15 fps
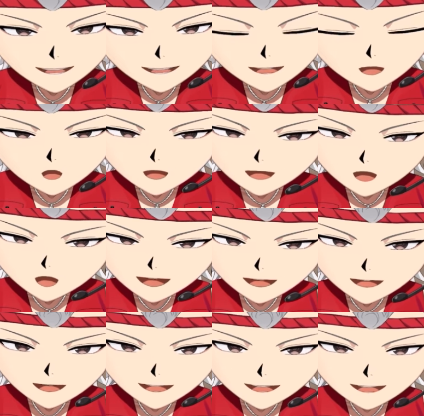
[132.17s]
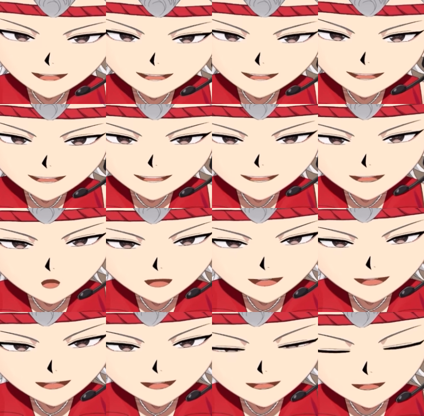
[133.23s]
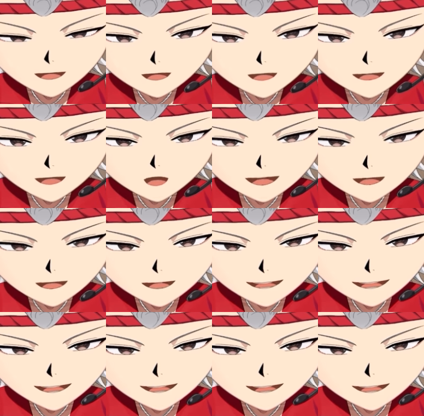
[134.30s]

まあ、食べたらね、また感想を言いますんで